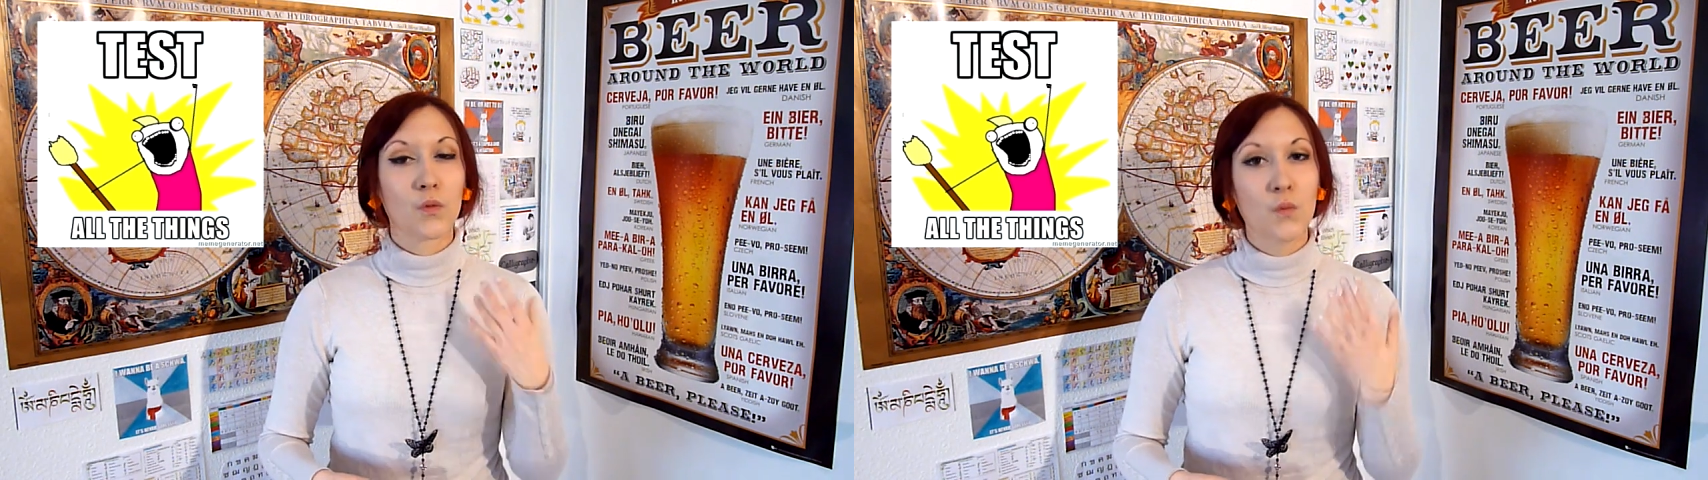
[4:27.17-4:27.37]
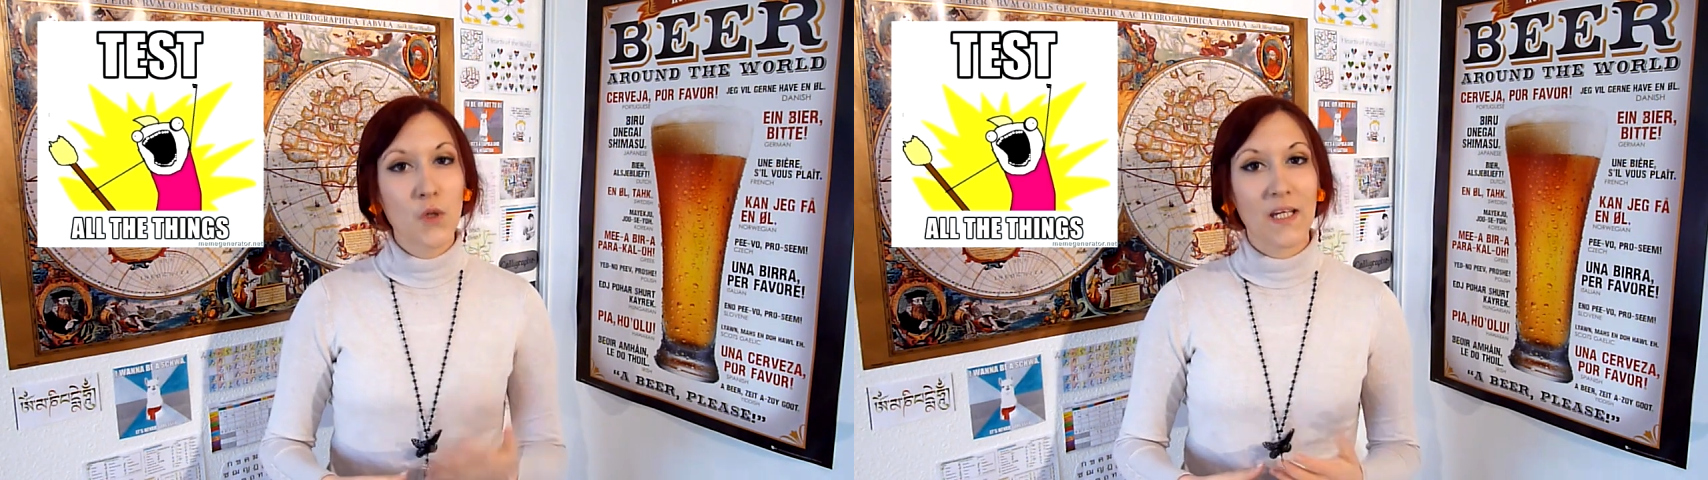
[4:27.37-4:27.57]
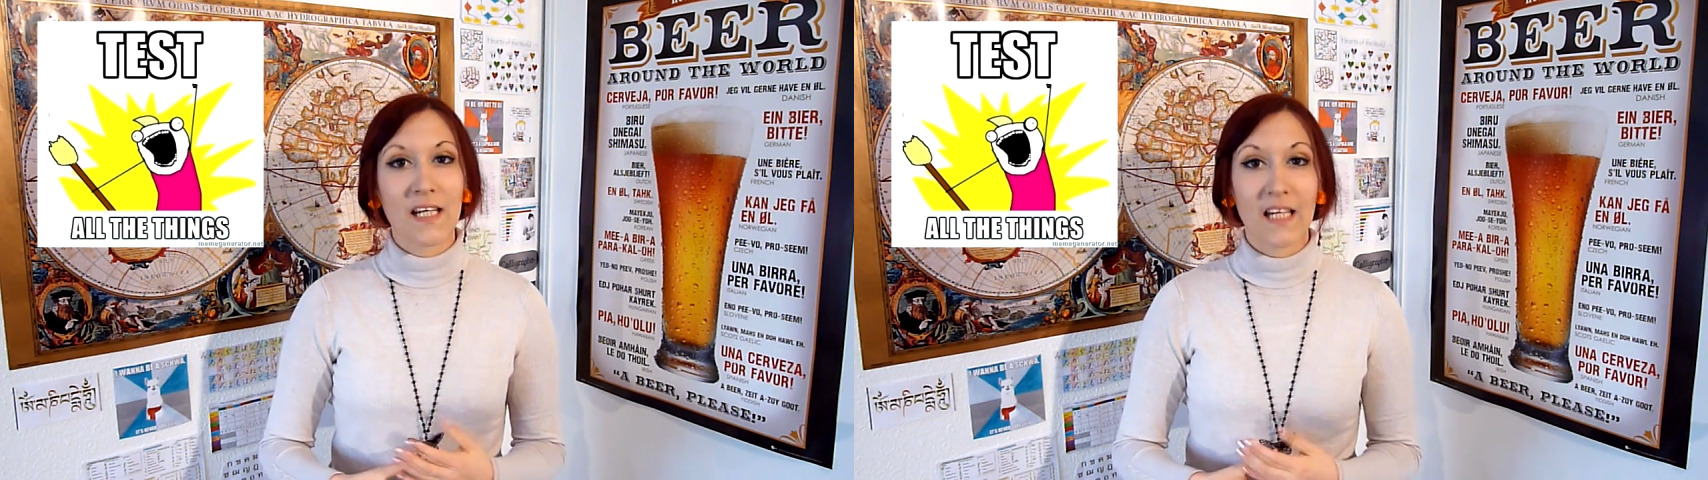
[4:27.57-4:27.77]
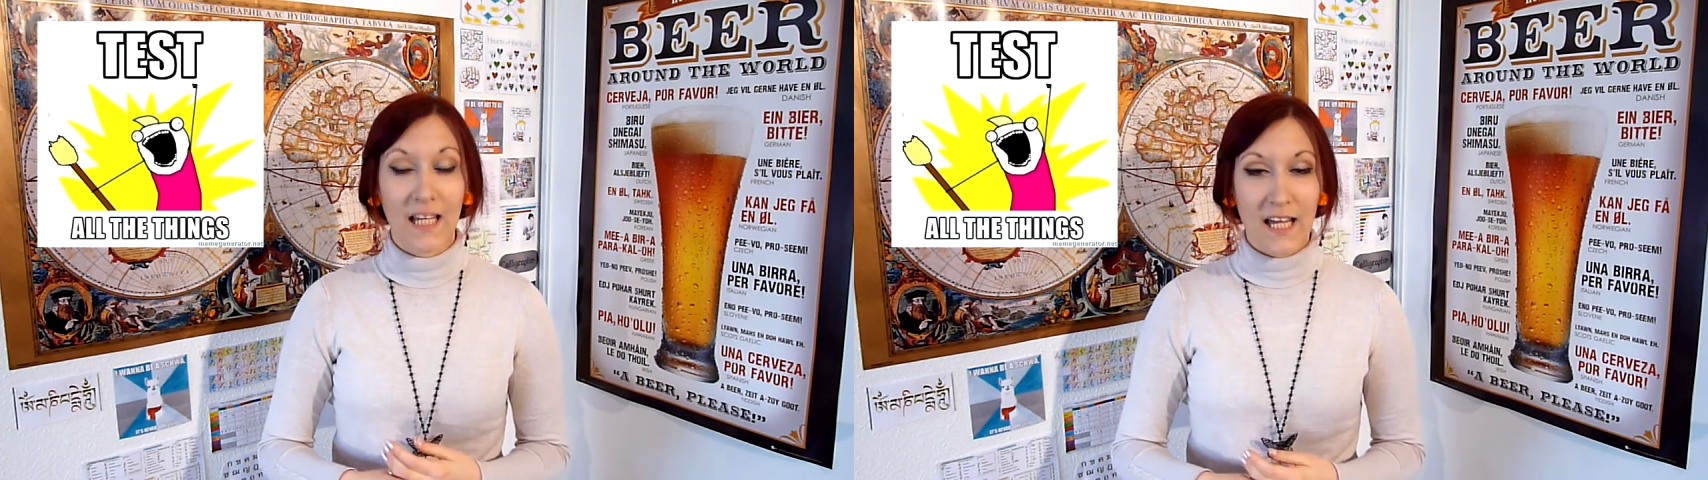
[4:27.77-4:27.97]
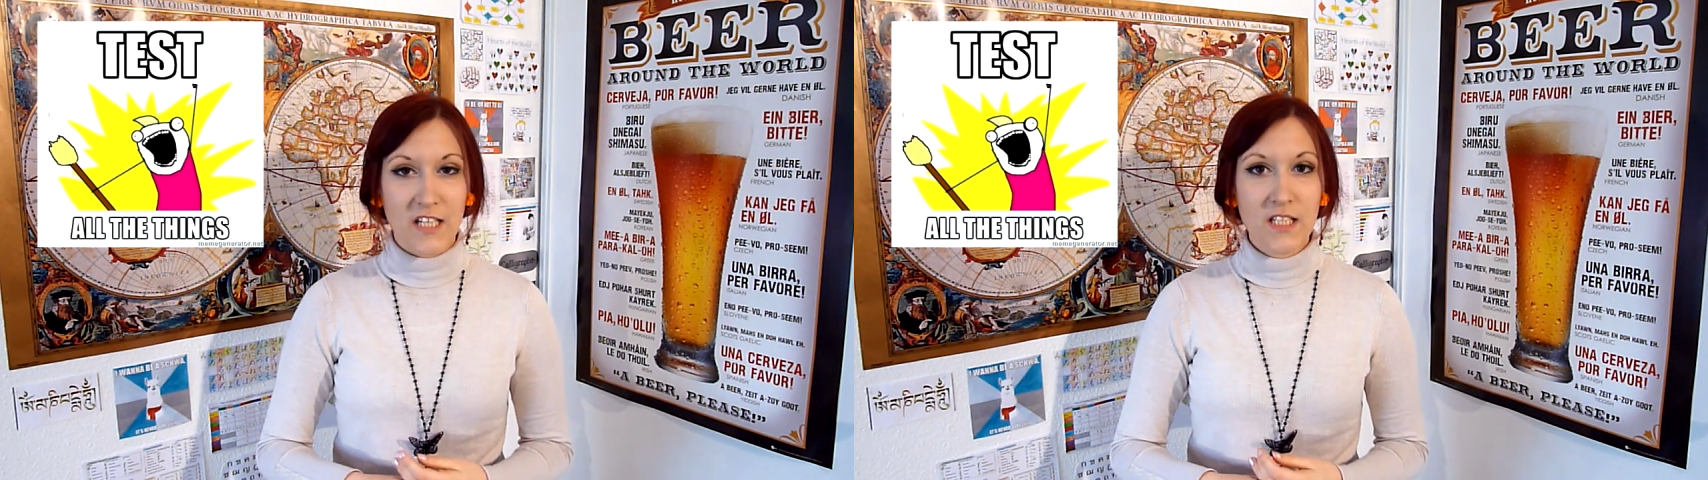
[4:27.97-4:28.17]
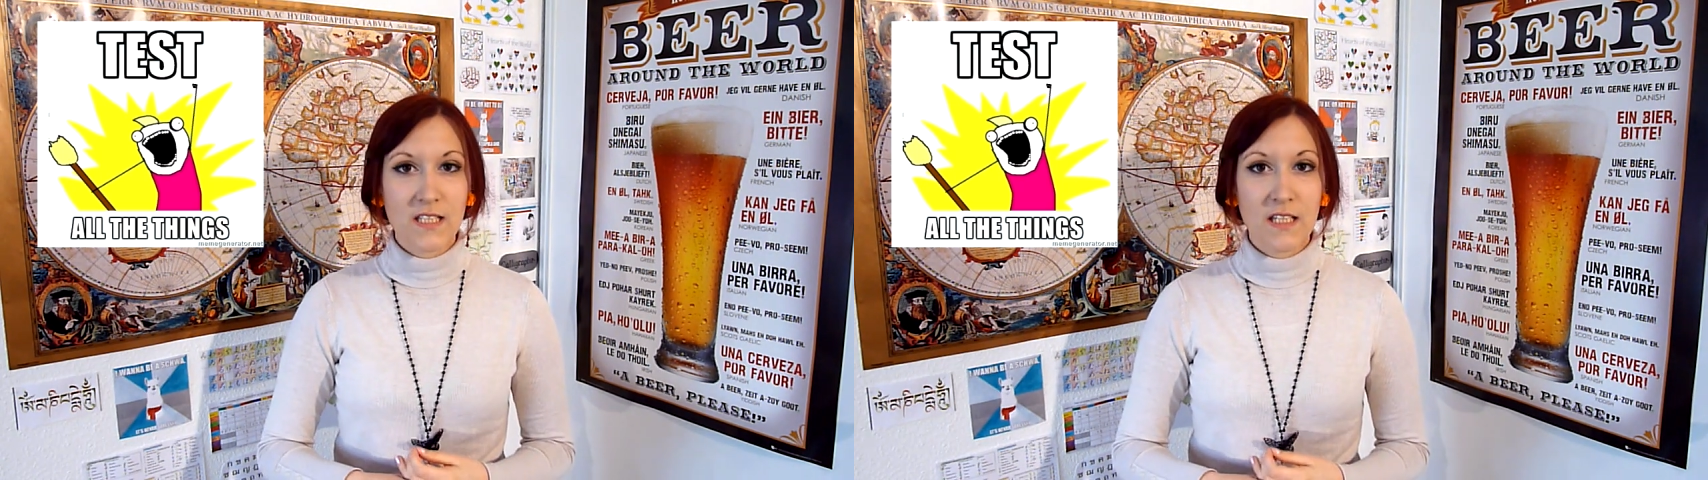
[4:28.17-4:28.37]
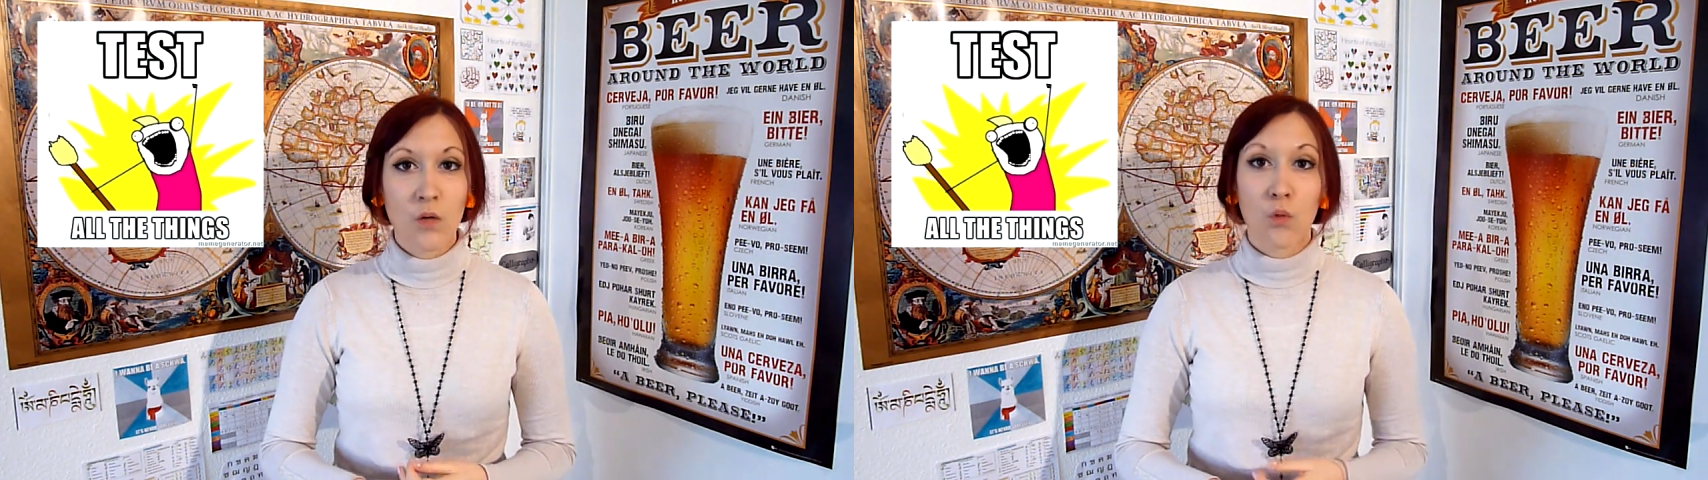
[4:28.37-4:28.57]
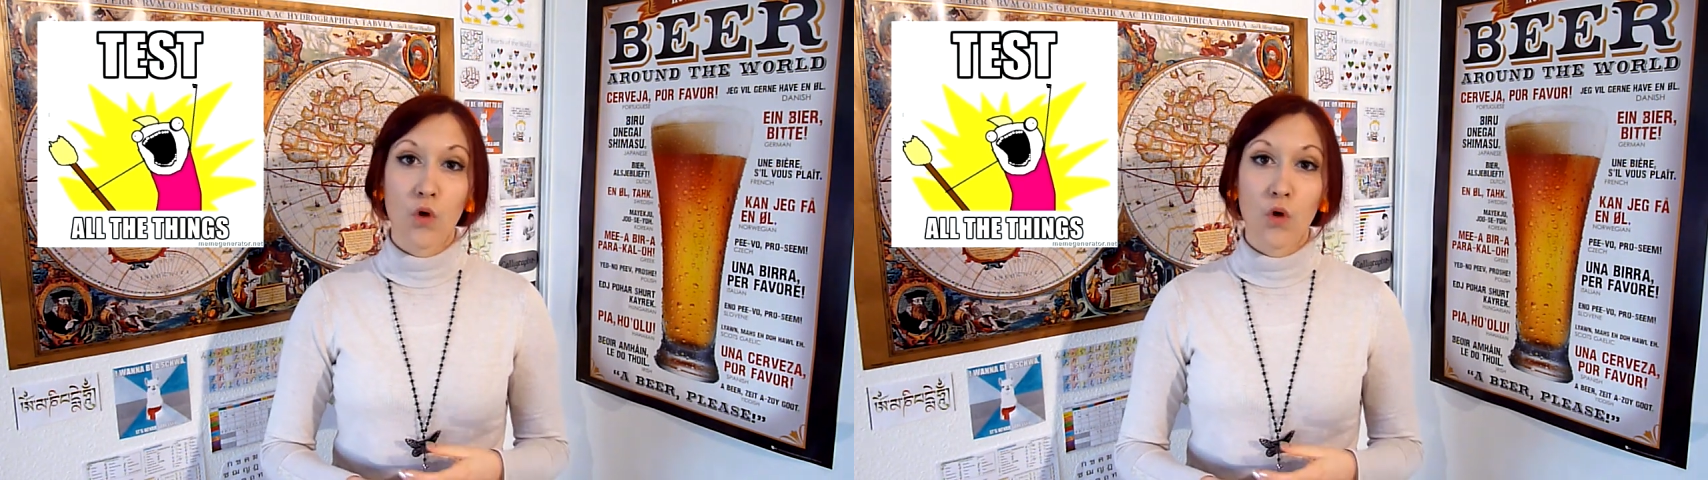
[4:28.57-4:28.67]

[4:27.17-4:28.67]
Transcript: de mots auxquels ils réagissaient,